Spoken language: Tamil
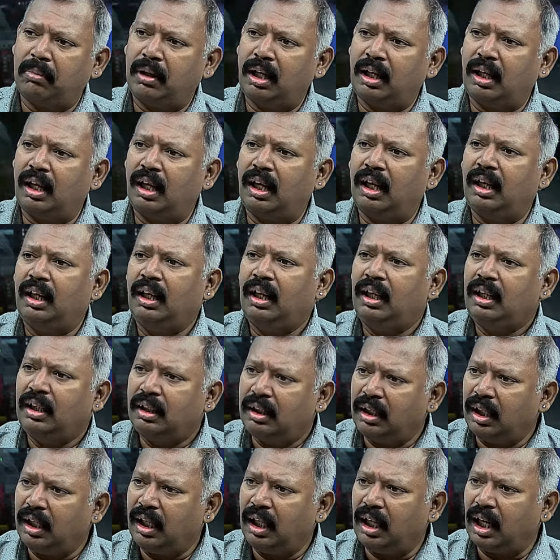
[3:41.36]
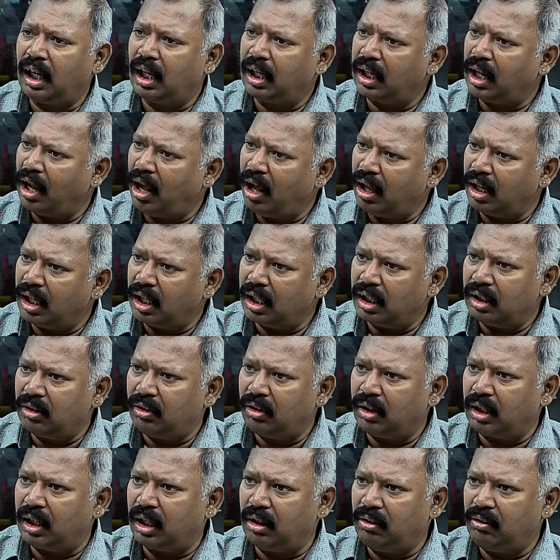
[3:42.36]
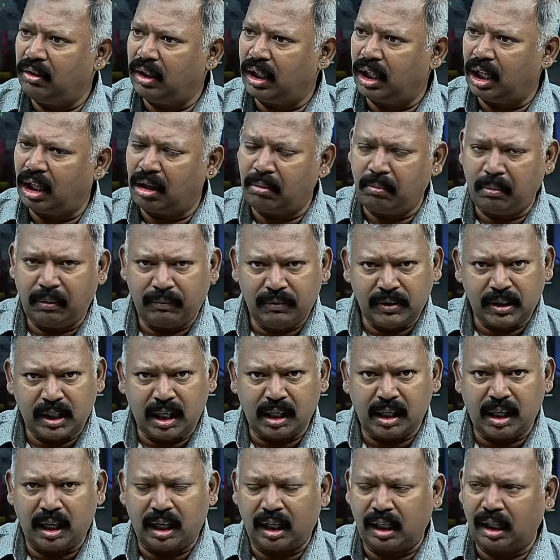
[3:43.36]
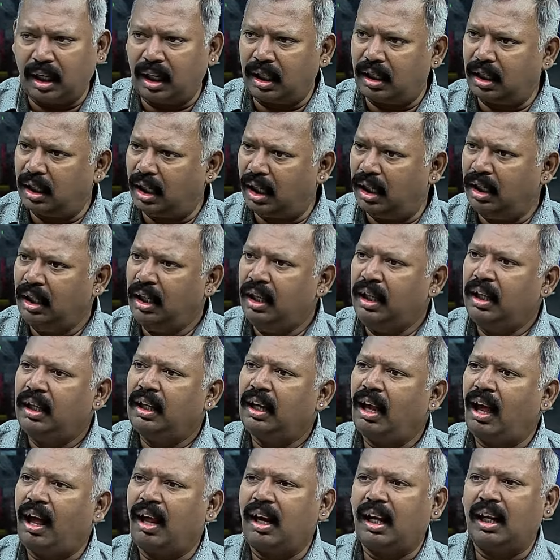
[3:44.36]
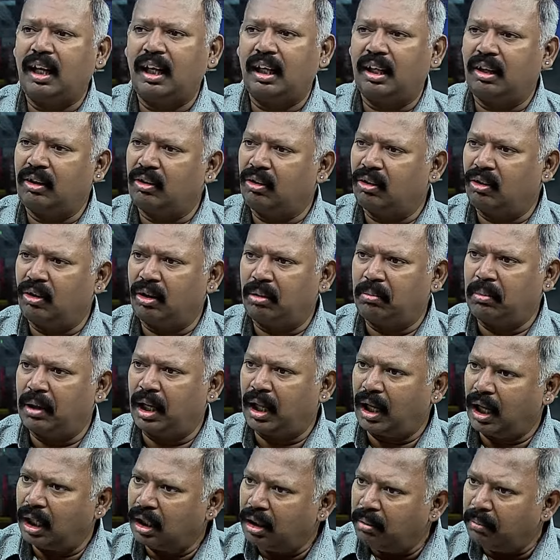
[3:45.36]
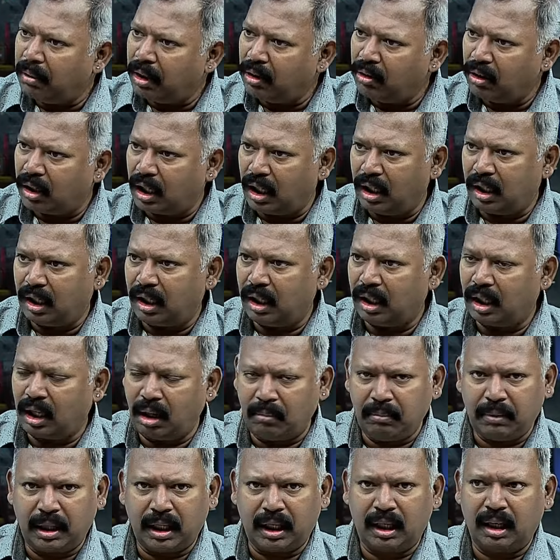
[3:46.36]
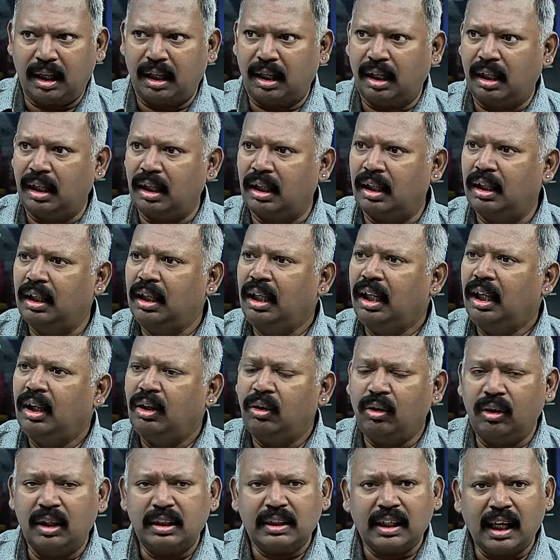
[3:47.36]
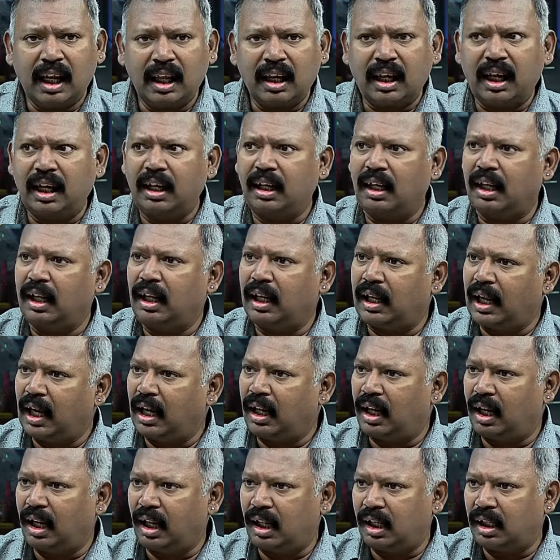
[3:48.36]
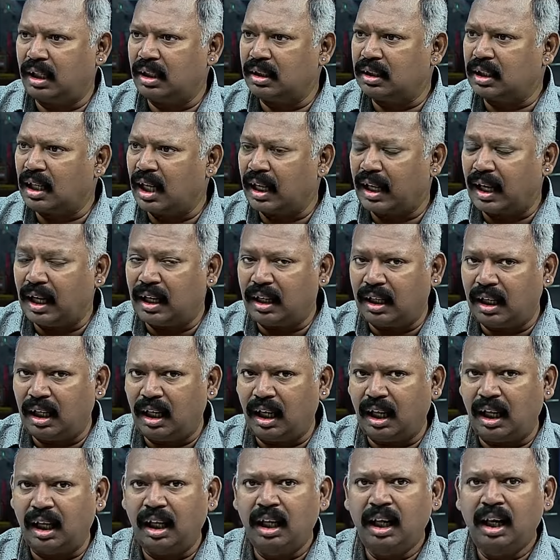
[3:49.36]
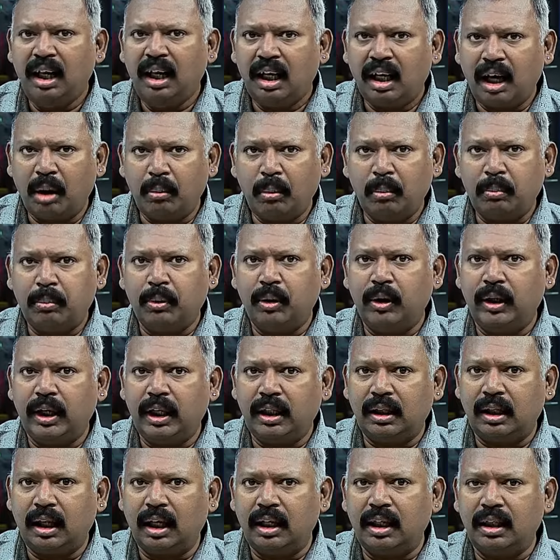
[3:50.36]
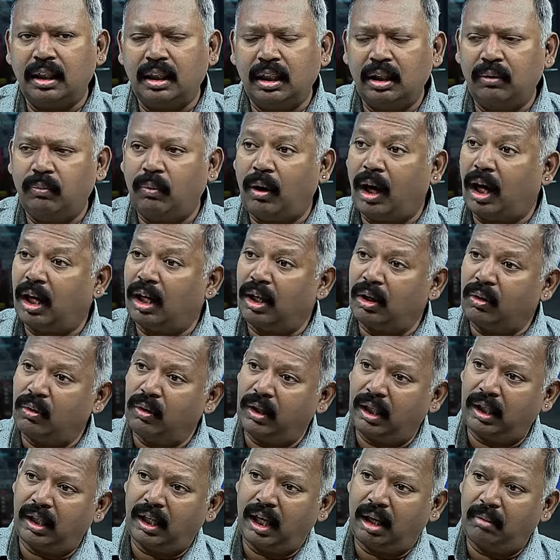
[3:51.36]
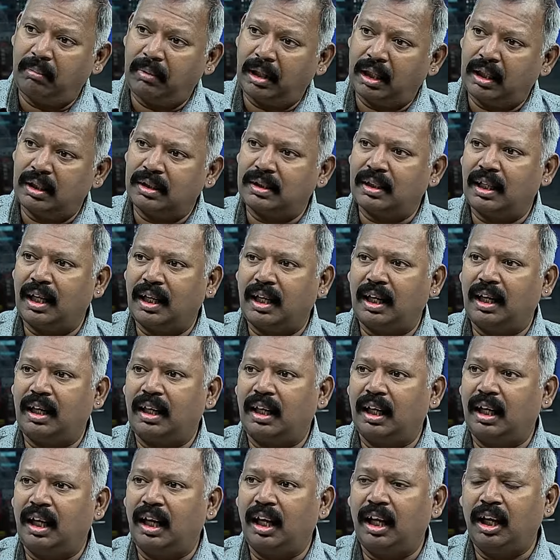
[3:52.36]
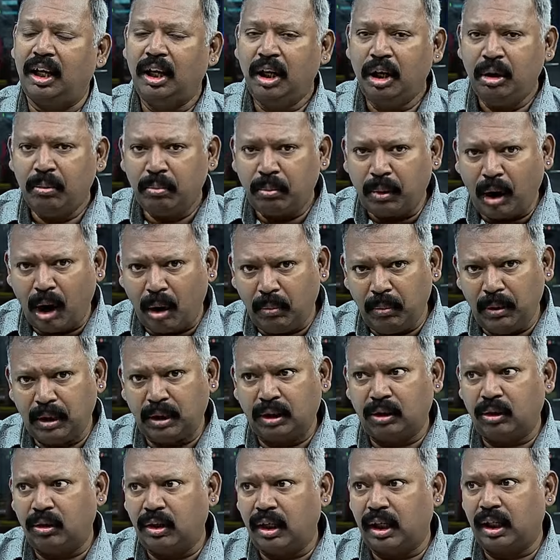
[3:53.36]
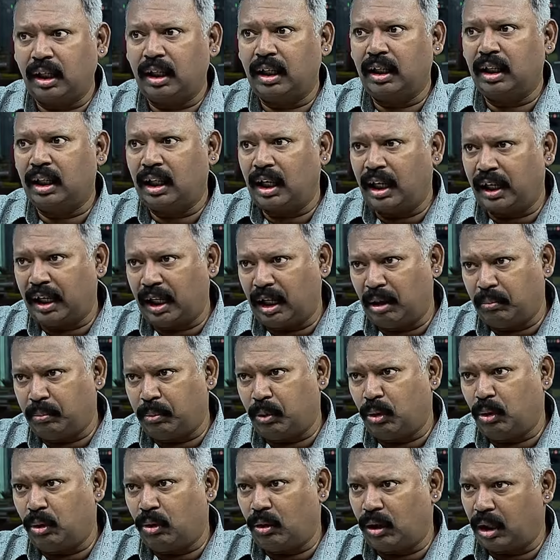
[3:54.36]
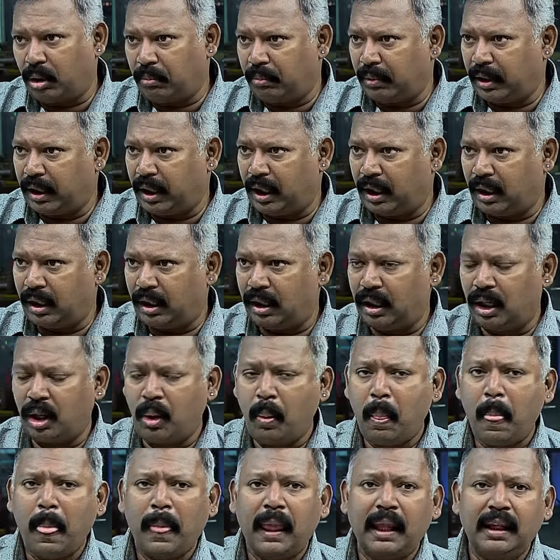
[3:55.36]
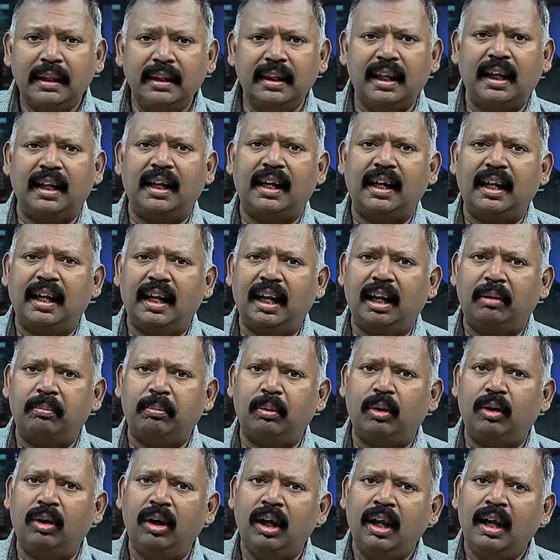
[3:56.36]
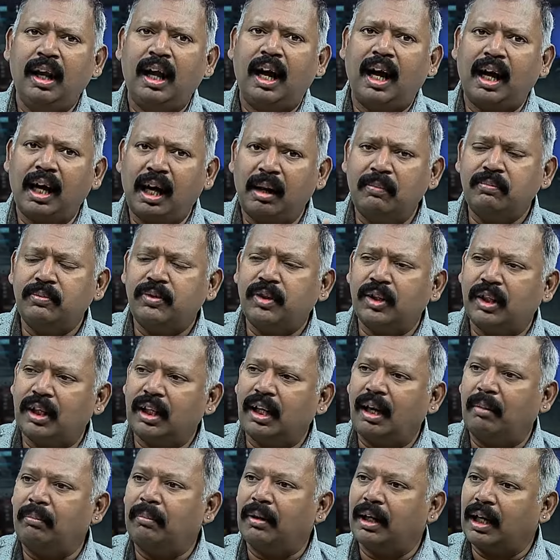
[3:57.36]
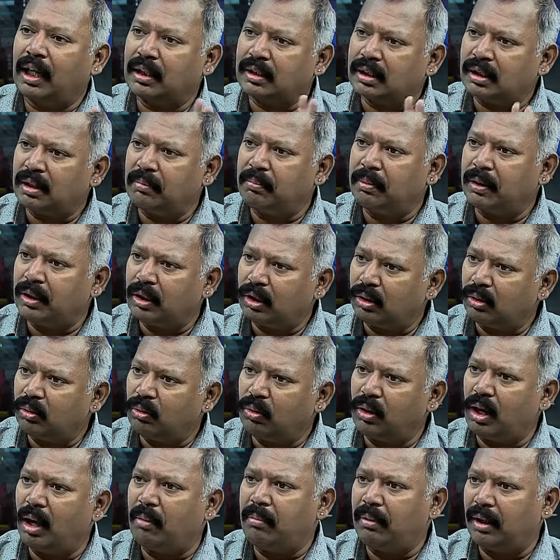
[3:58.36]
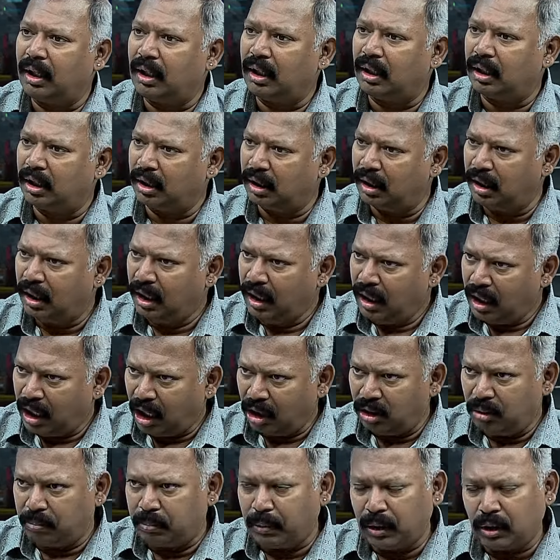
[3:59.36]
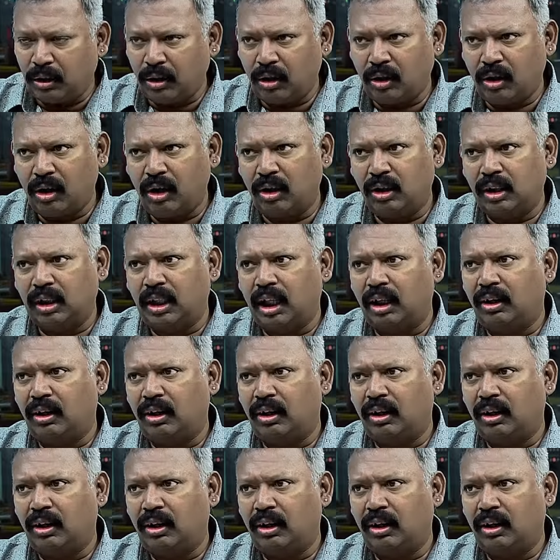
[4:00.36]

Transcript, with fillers: நம்ம தெரியல யார் எந்த ஒரு கேள்வியும் கேட்குமா விசா கரெக்டாக இருந்தால் யாரும் கிட்ட கூட வர மாட்டாங்க அந்த மாதிரி ஒரு கண்ட்ரி இருக்குது அமெரிக்கா இருக்குது ஒரு சில கண்ட்ரி கனடா இருக்குது சில கண்ட்ரியில் நம்ம போய் தகுந்து வாழக்கூடிய நிலமை இருக்குது சில கண்ட்ரியில் ப்ராபலத்தோடு இருக்குது நிறைய போர் வர மாதிரியாக இருக்குது இந்த நிலையில் இருப்போ அங்கே அமுச்சிட்டு நம்ம கஷ்டப்பட்டு தூங்காமல் இருக்கிறது அது பெற்றோர்களும்